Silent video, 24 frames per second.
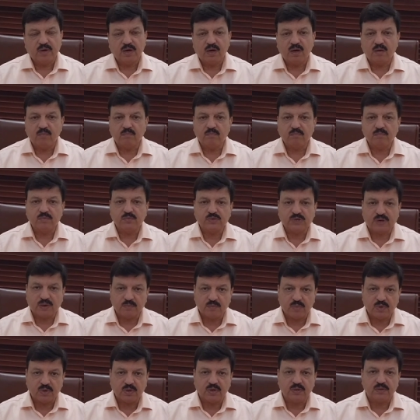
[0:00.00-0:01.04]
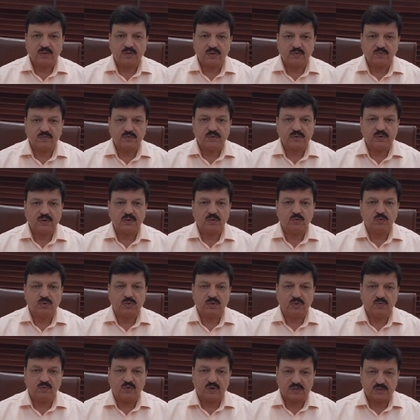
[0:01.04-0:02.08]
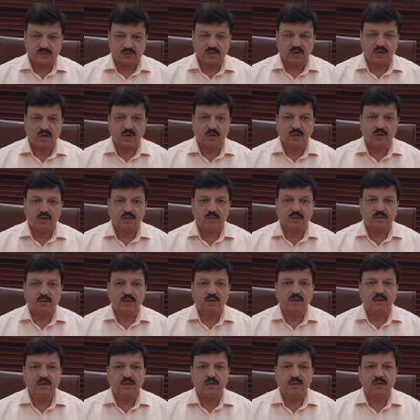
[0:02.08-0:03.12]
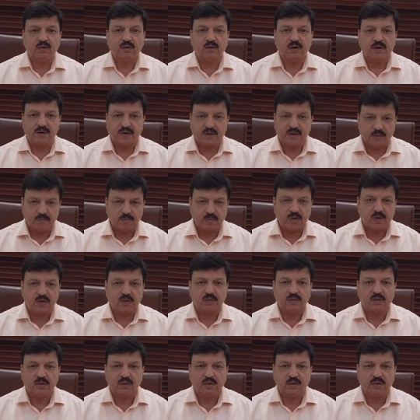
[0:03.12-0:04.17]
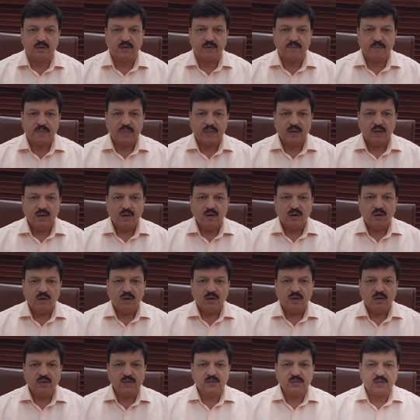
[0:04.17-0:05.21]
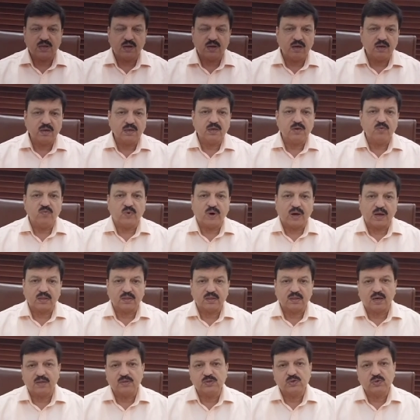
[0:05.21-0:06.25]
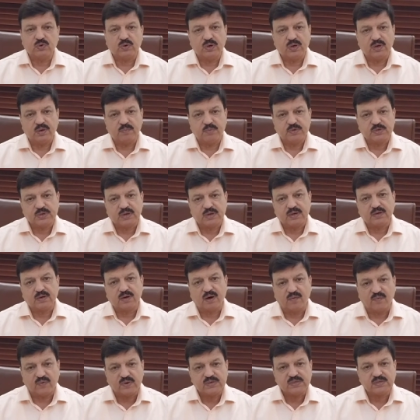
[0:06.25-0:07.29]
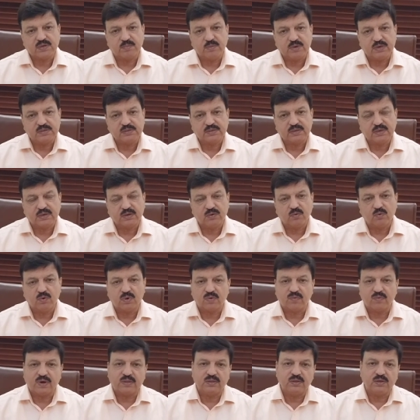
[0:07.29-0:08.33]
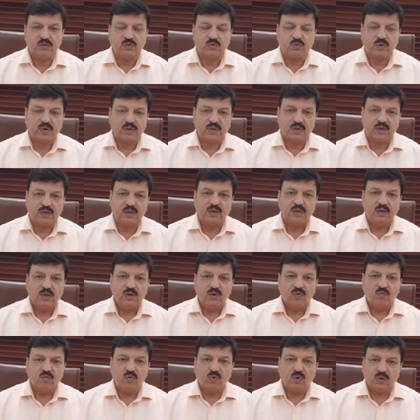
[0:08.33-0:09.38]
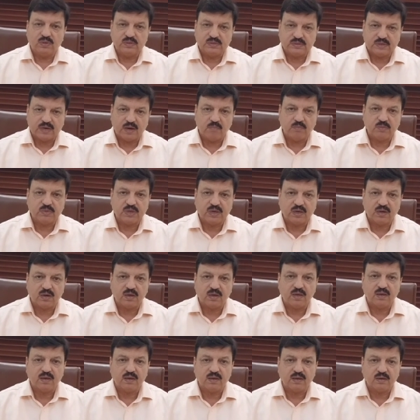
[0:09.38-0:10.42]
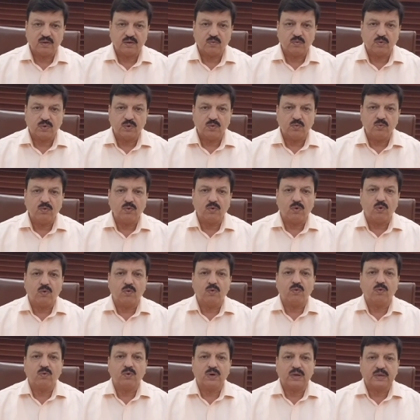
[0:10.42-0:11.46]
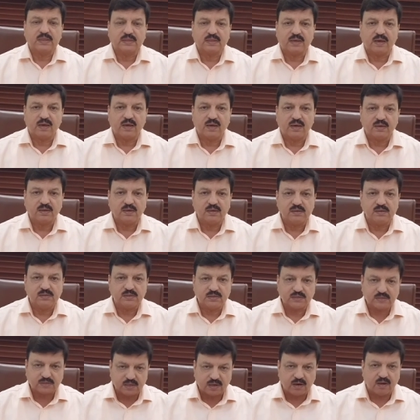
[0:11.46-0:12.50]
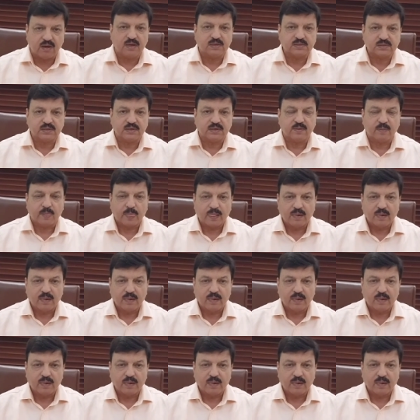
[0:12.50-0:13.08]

हम चैम्बर की तरफ से उसकी वर्सना करते हैं कंडेम करते हैं इस तरह की वारदात जो है पिछले काफ़ी समय से उग्रवादी जो हैं वो अंजाम दे रहे हैं क्योंकि उन लोगों को लगता है कि जिस तरह से